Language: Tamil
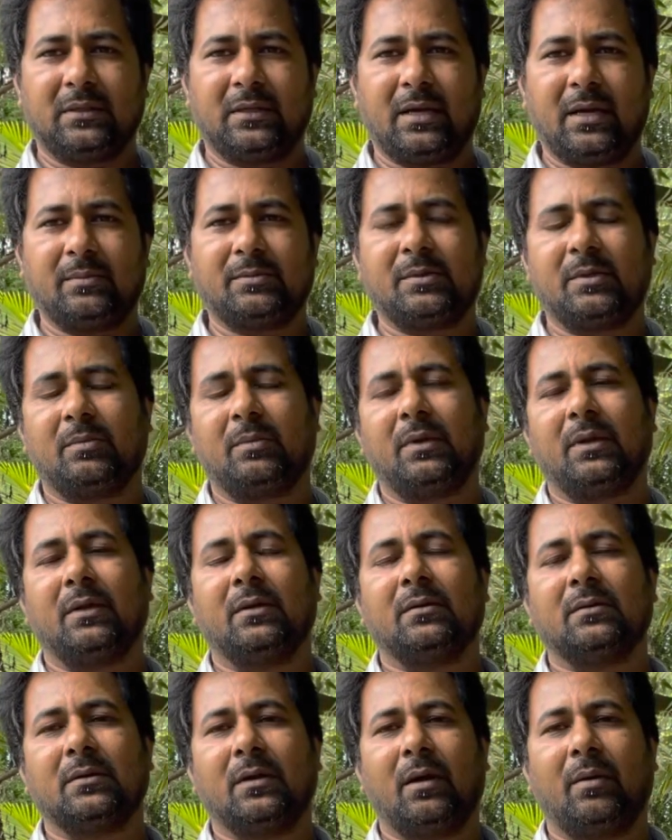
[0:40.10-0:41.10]
கேப்சர்
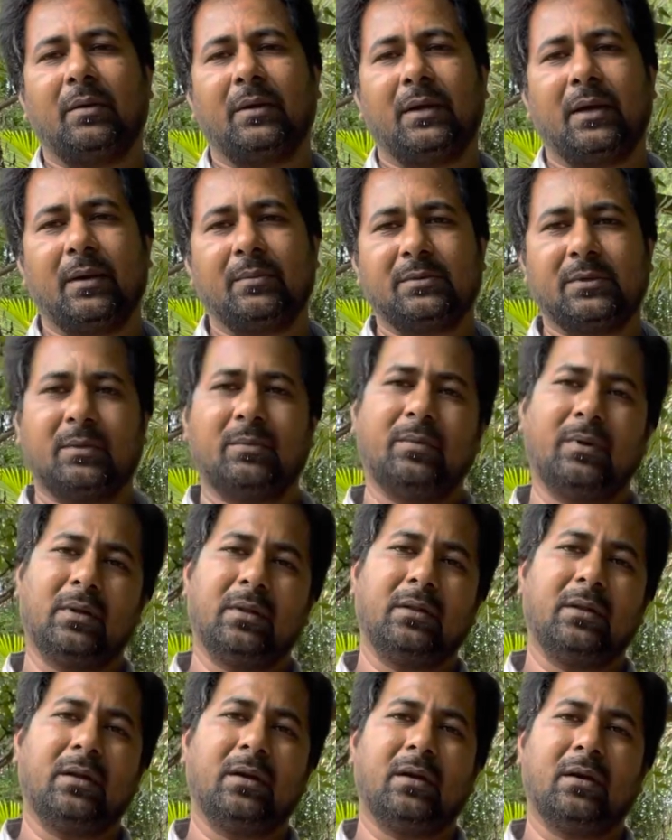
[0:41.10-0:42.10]
பண்ணிடும் அப்படி கேப்சர்
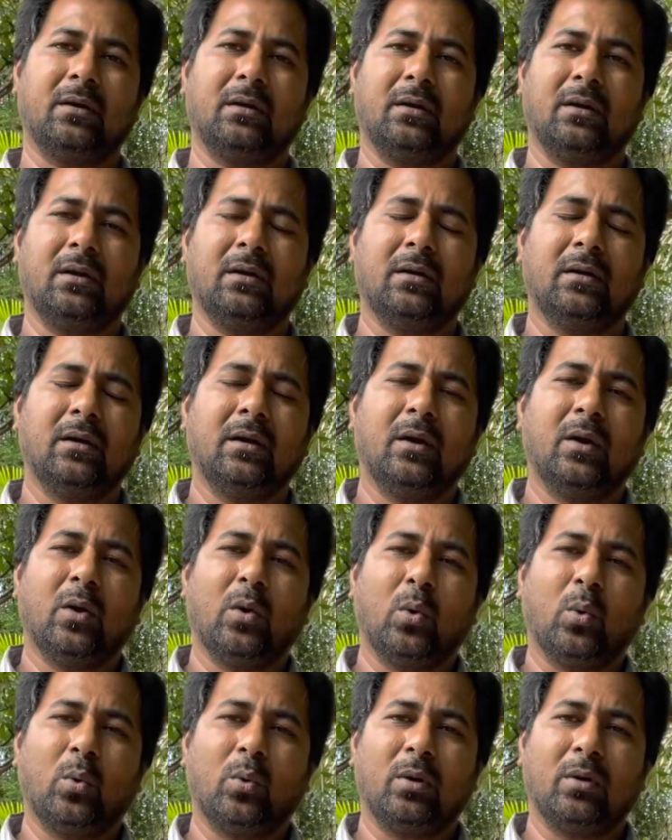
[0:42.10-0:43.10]
பண்ணதான் என்ன ஆகுன்னா
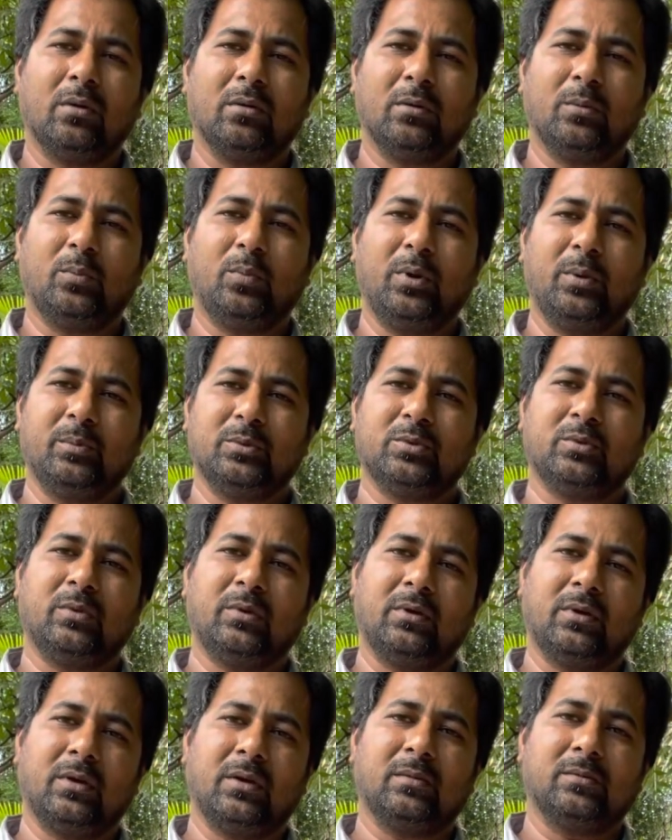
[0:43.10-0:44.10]
உங்களுக்கு அது புளிப்பு சுவை
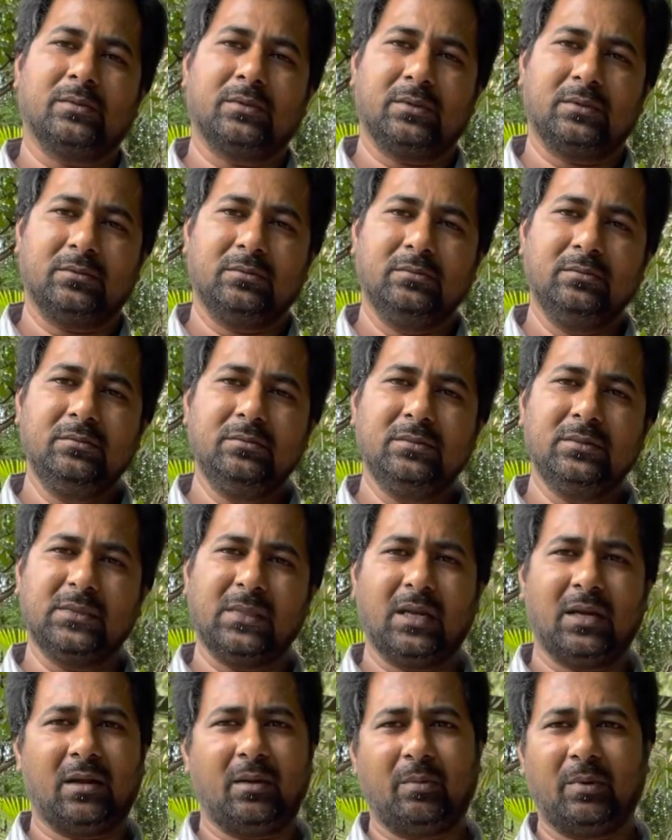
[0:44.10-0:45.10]
வர ஆரம்பிச்சிடும்
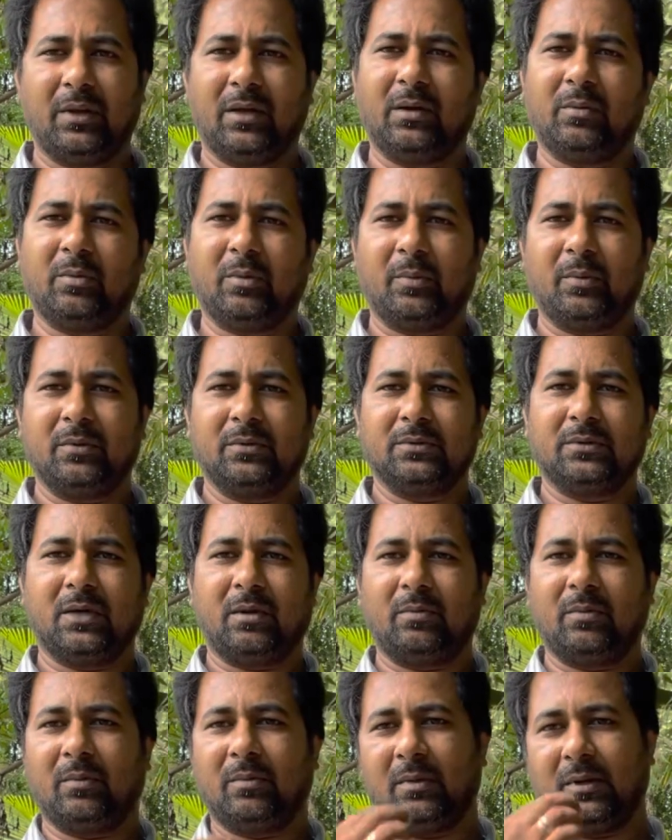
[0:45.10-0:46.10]
எல்லா படியார பருப்பும்
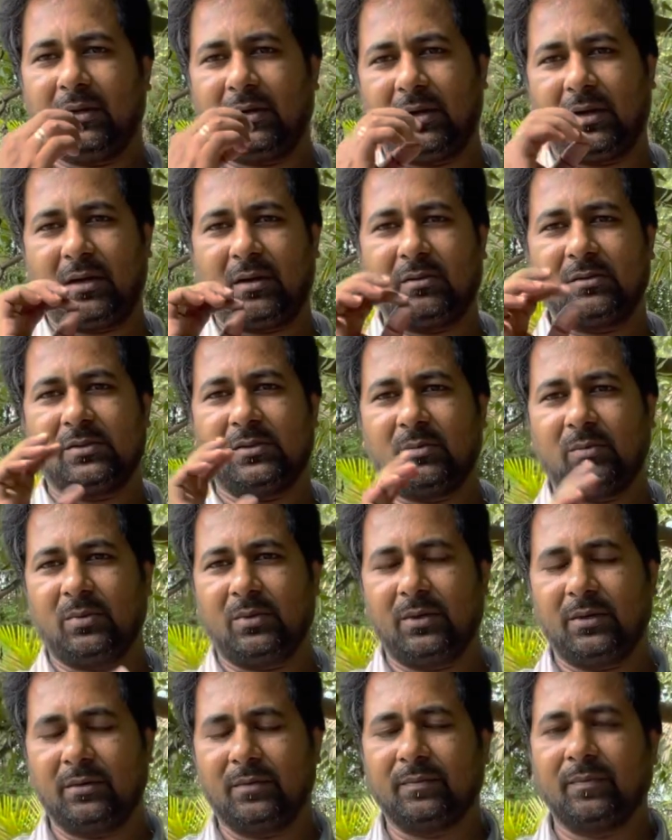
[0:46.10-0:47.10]
சாப்பிட்டோம்னா நாக்கில் வச்சா
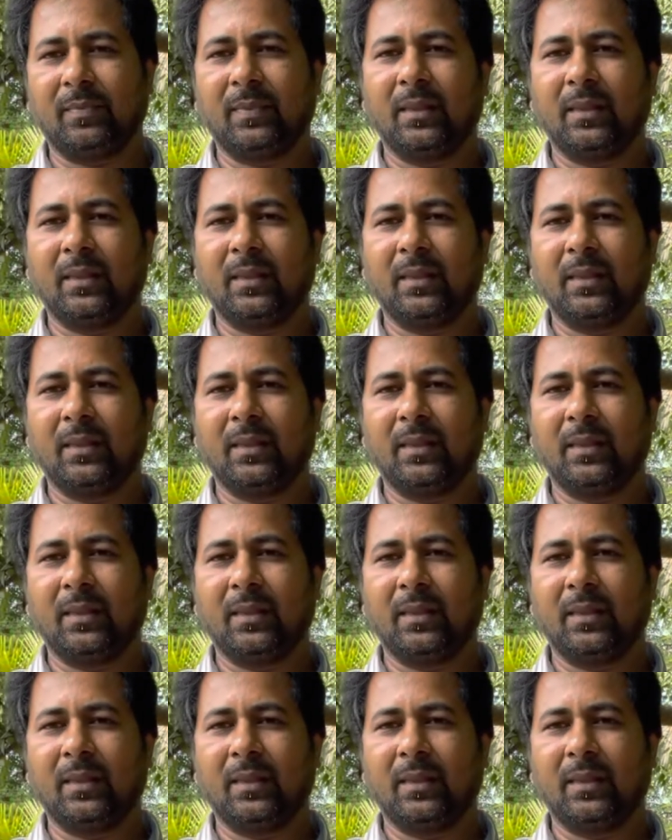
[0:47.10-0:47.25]
புளிக்கும்